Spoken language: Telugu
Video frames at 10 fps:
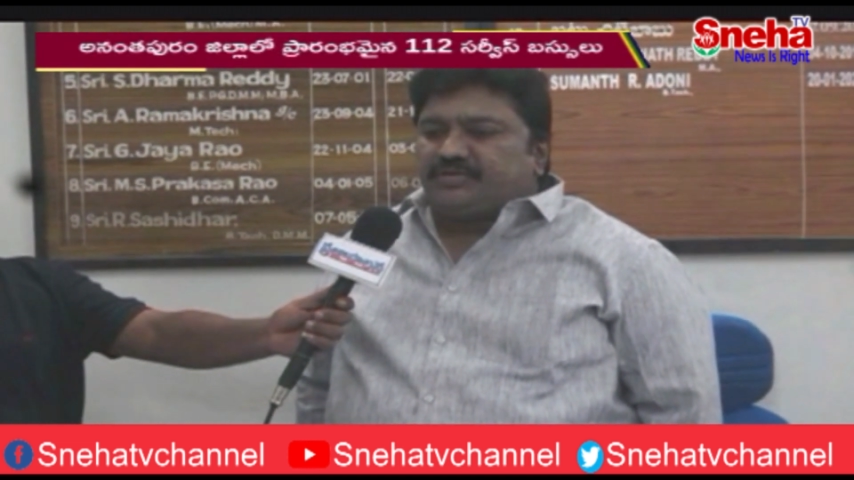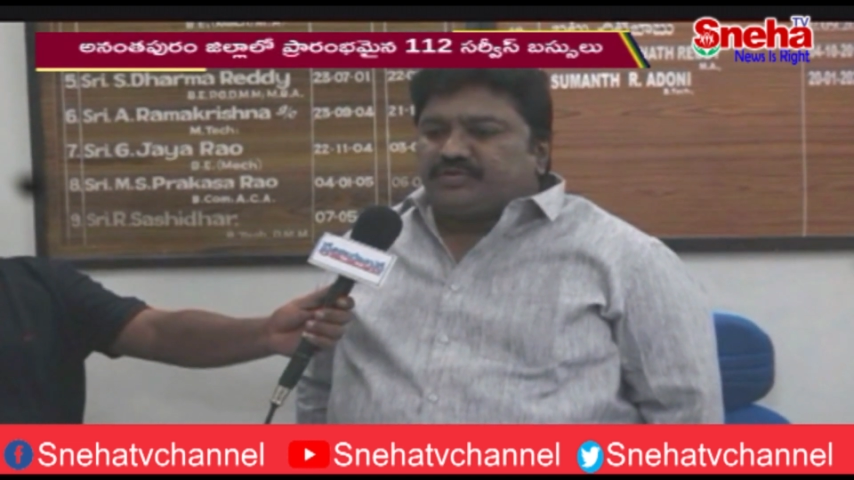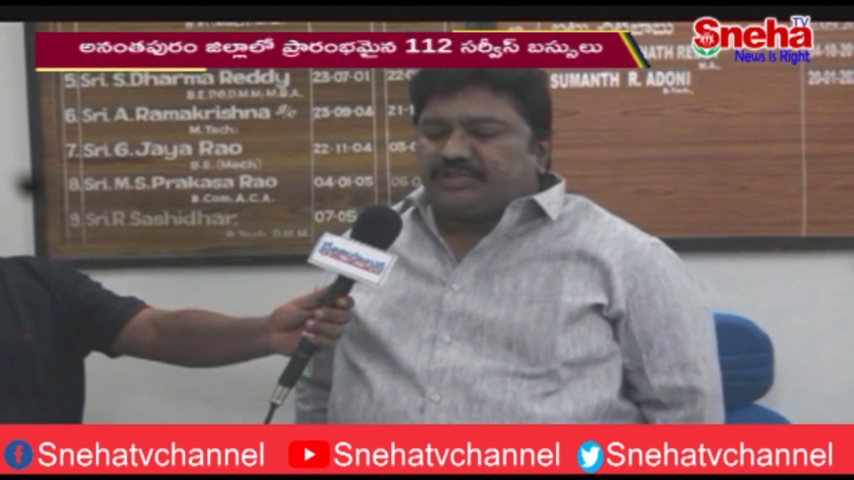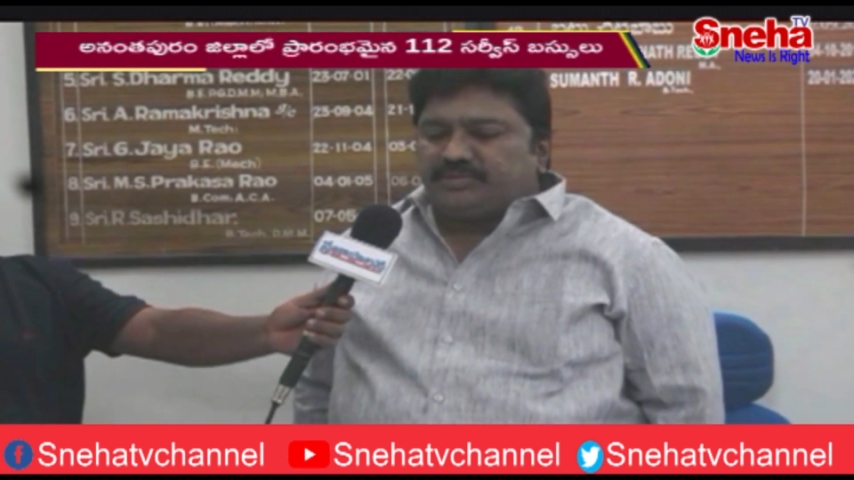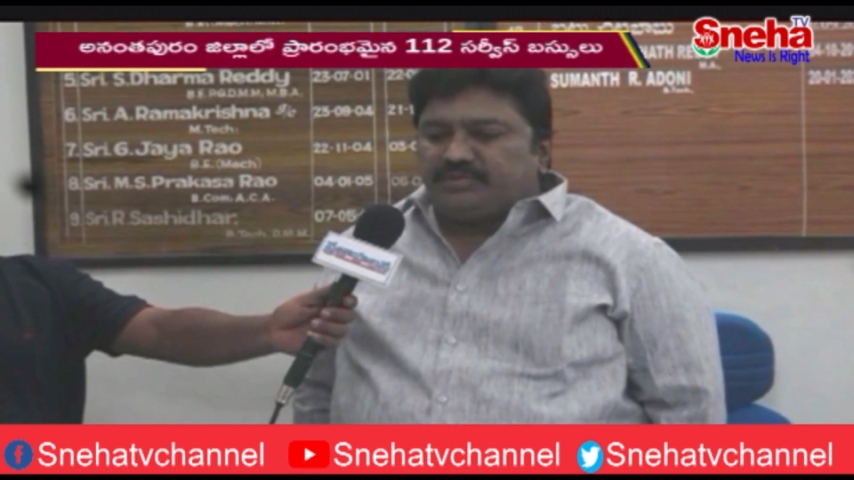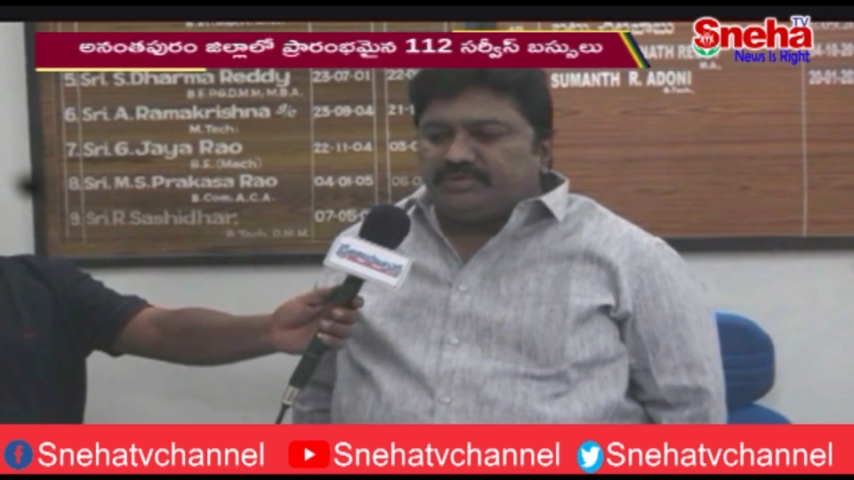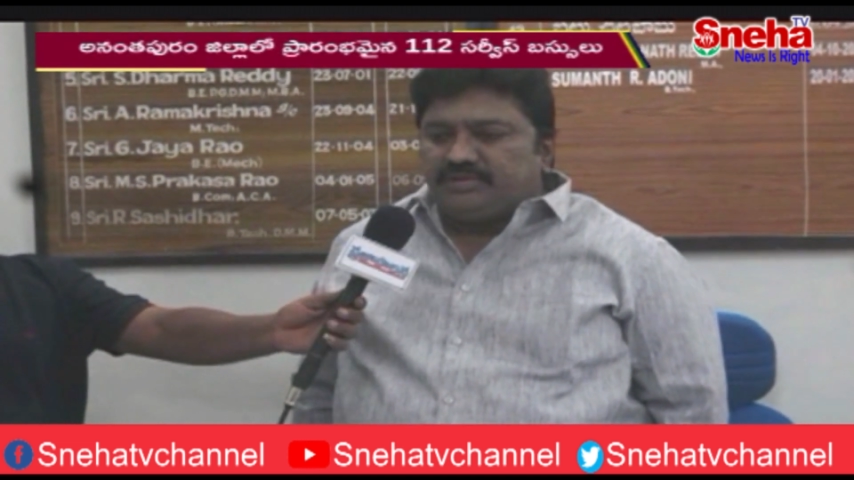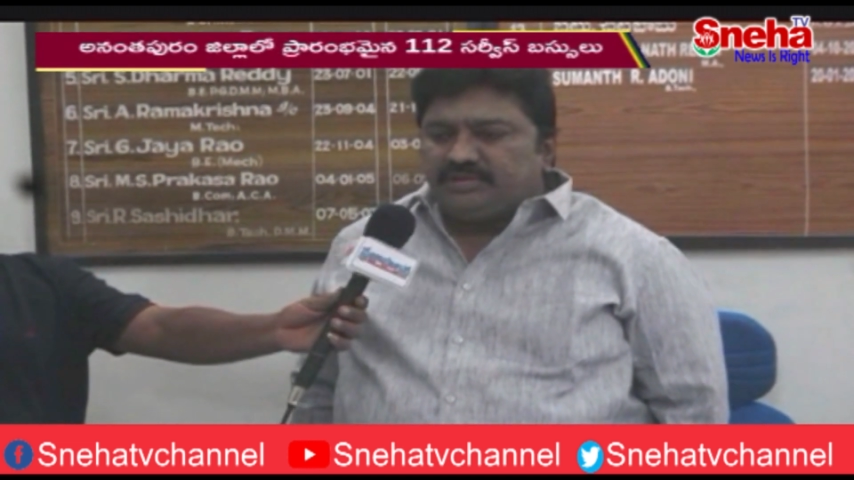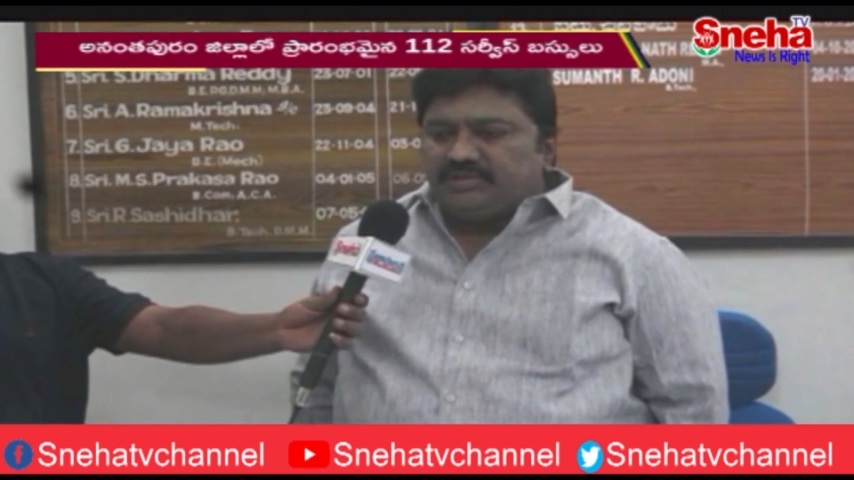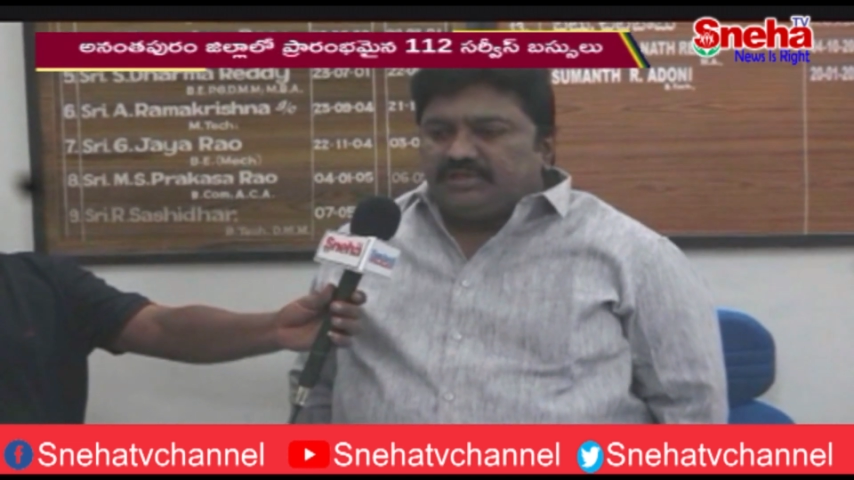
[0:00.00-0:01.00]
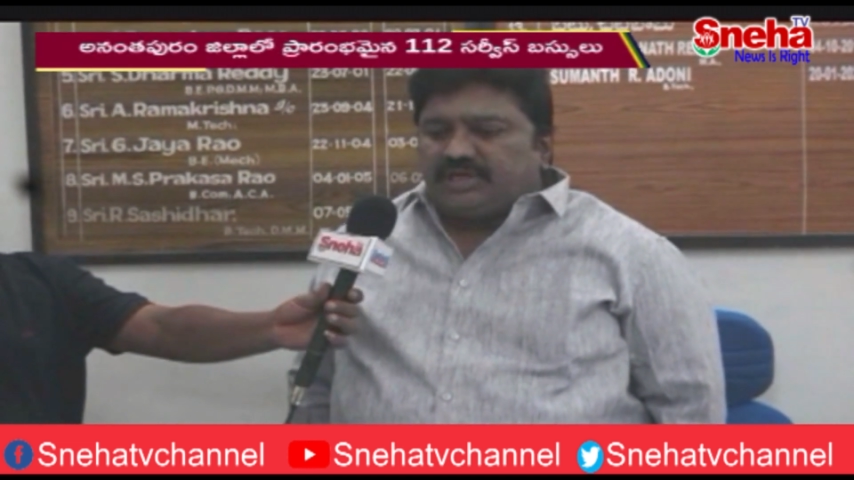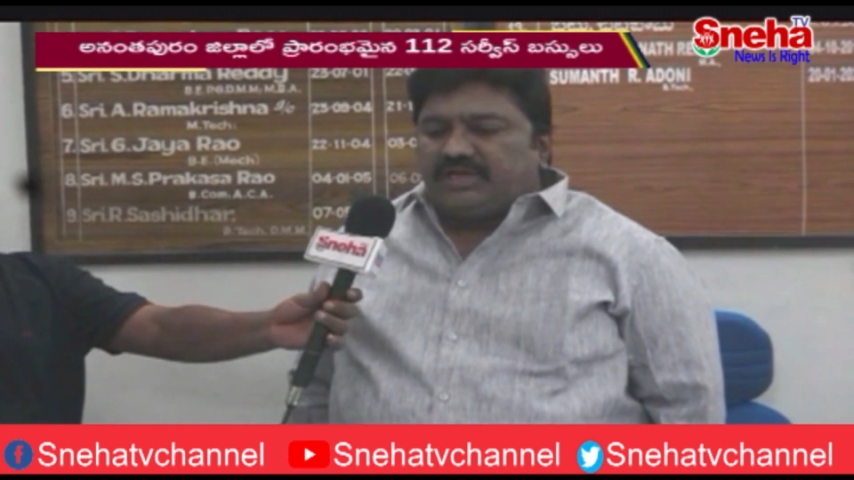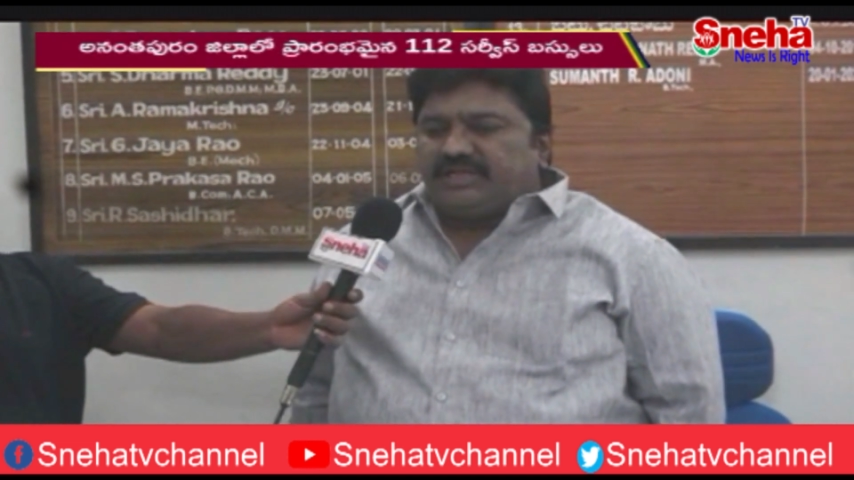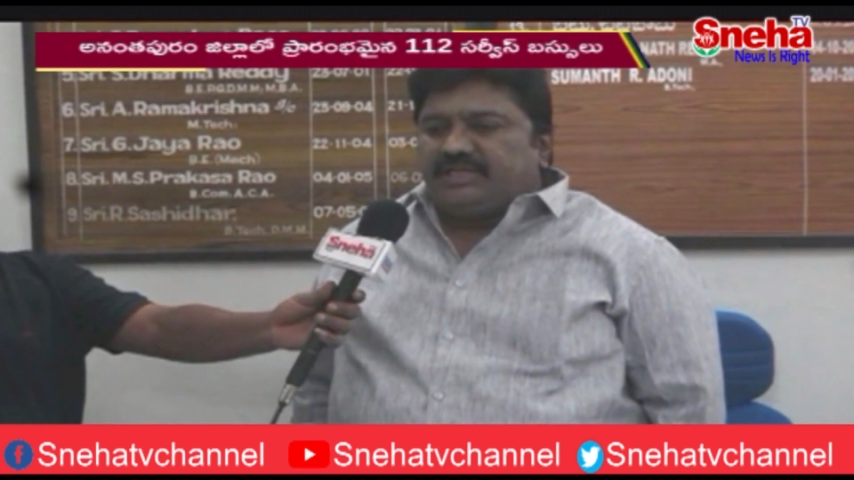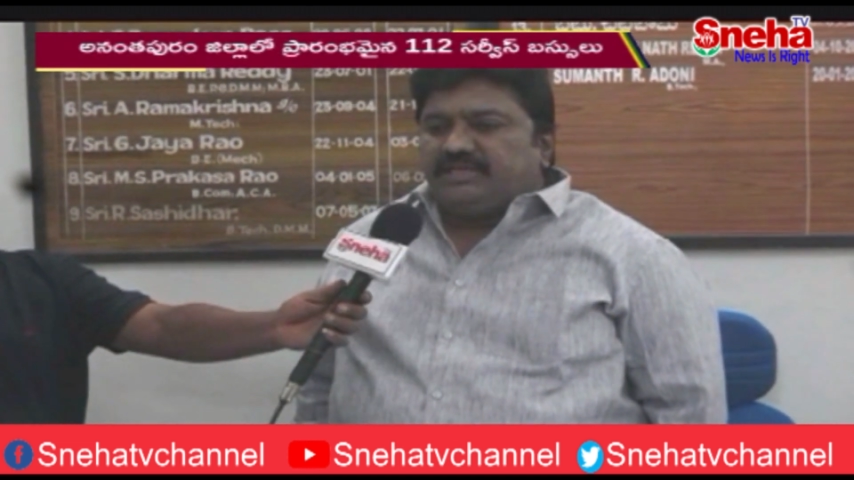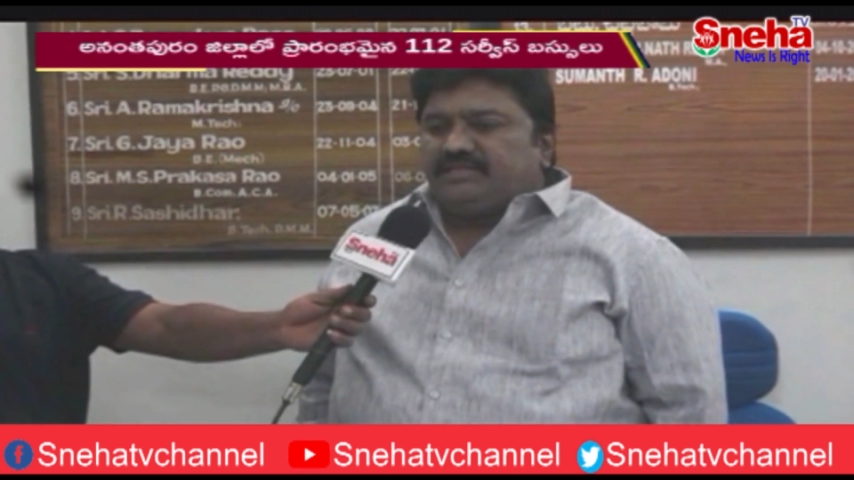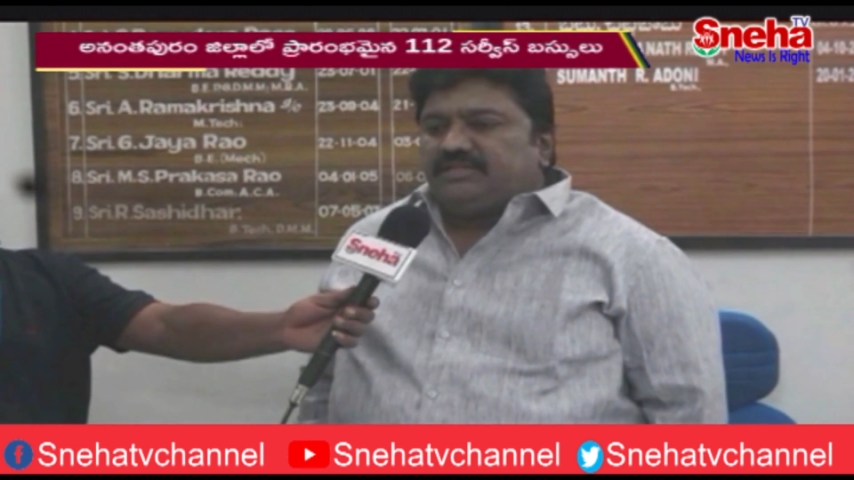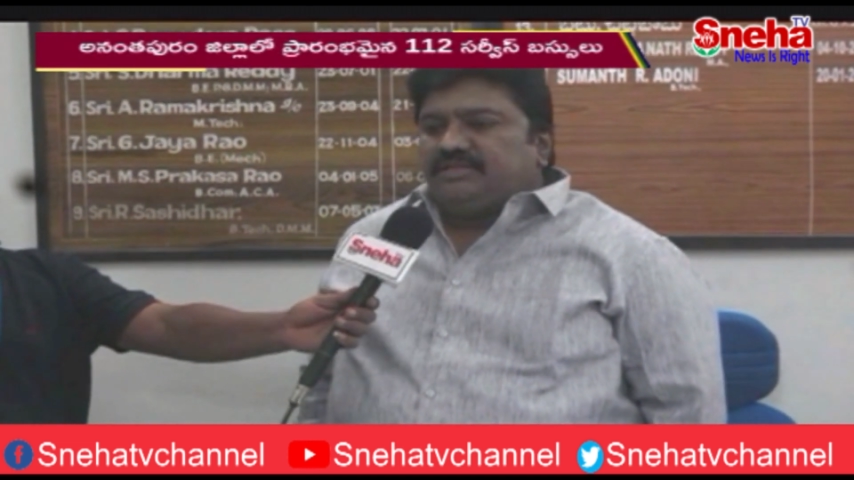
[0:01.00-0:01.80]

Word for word: తీసుకొచ్చాము కానీ